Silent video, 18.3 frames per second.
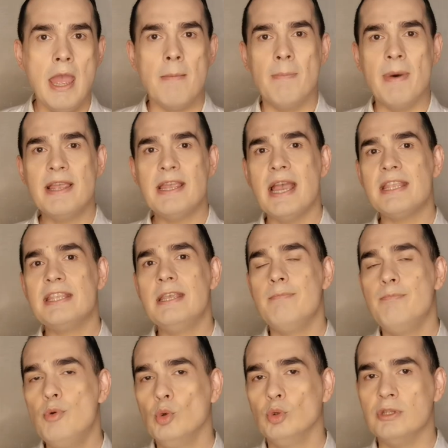Моя
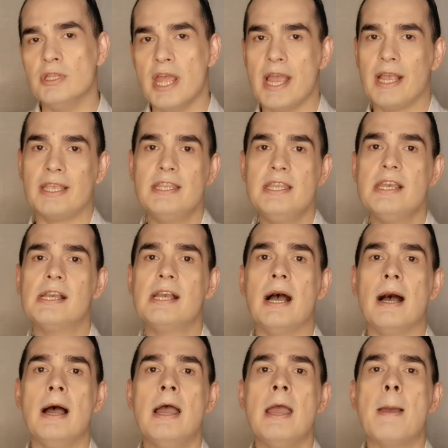дебютная
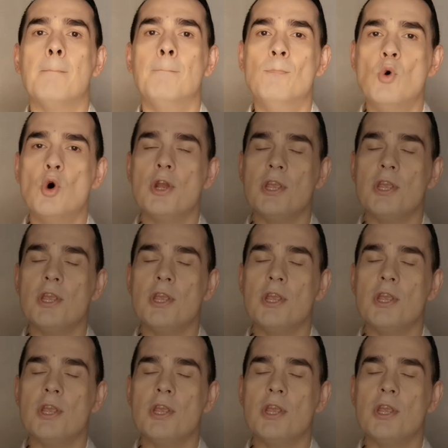книга, мой